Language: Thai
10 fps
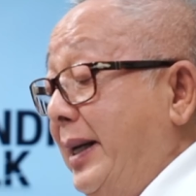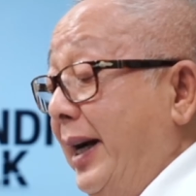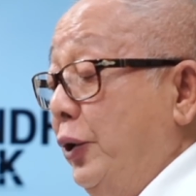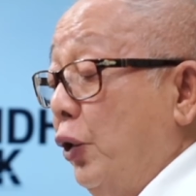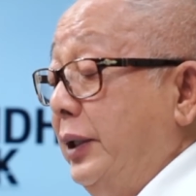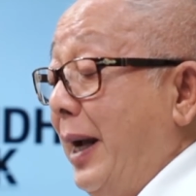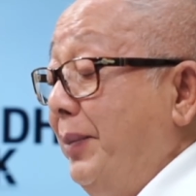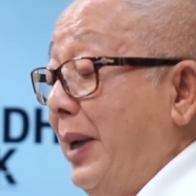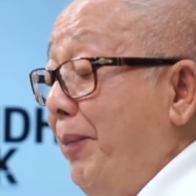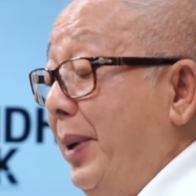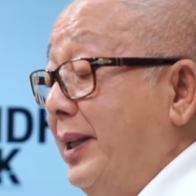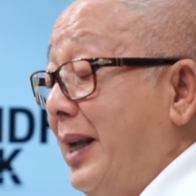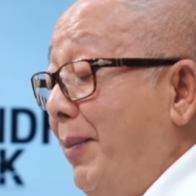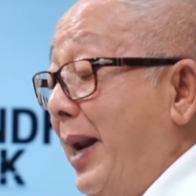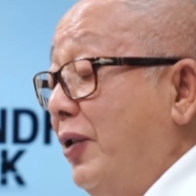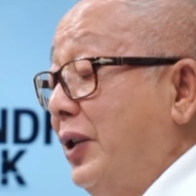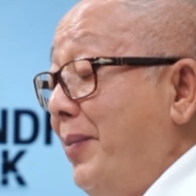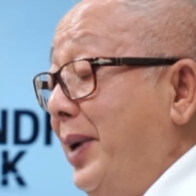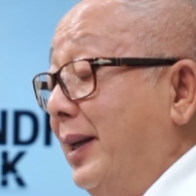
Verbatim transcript: เคยจดจำทำผิดซ้ำแล้วซ้ำอี